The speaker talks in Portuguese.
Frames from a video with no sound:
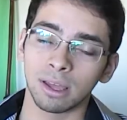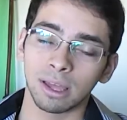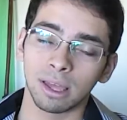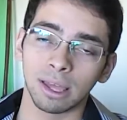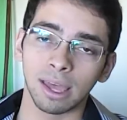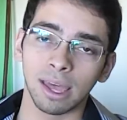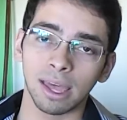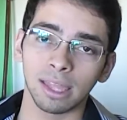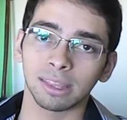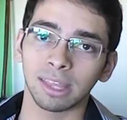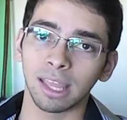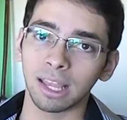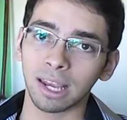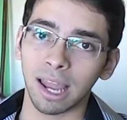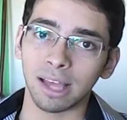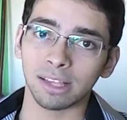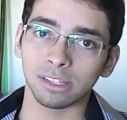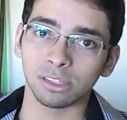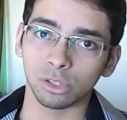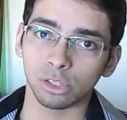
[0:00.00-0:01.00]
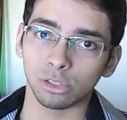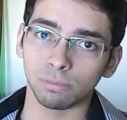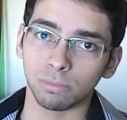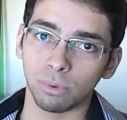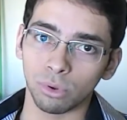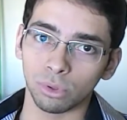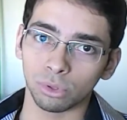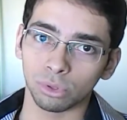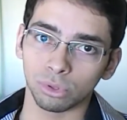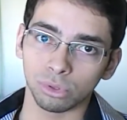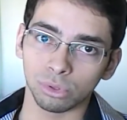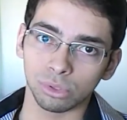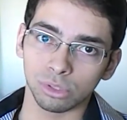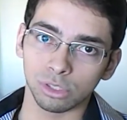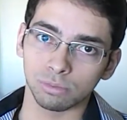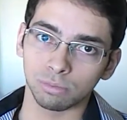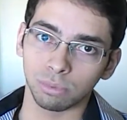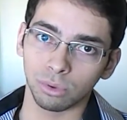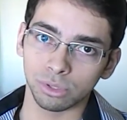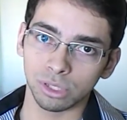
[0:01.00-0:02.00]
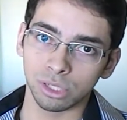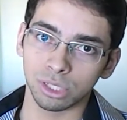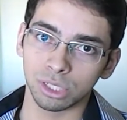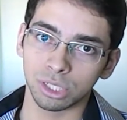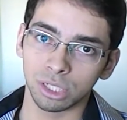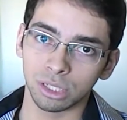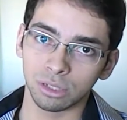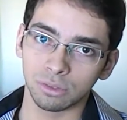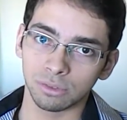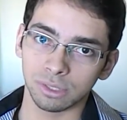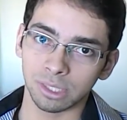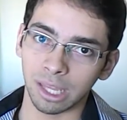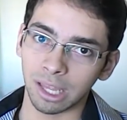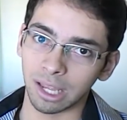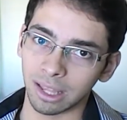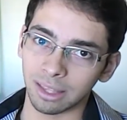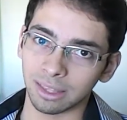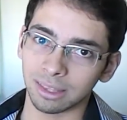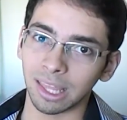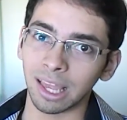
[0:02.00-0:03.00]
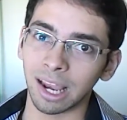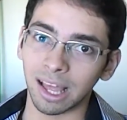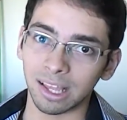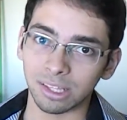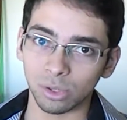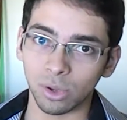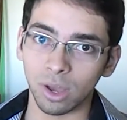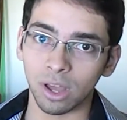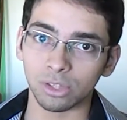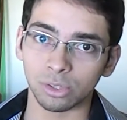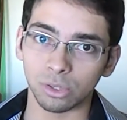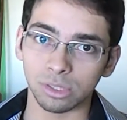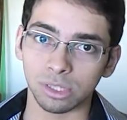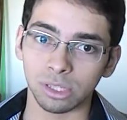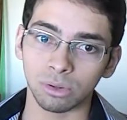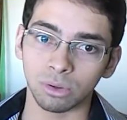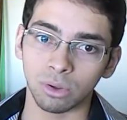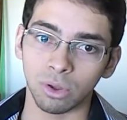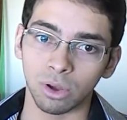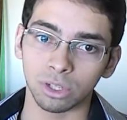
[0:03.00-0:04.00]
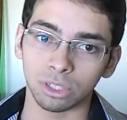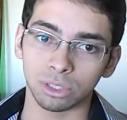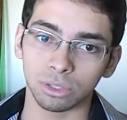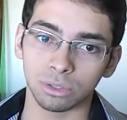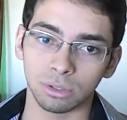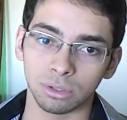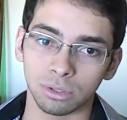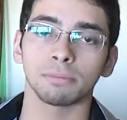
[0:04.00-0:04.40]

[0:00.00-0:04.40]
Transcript: é, tem lá seus pontos positivos, tem lá, tem lá seu raciocínio lógico.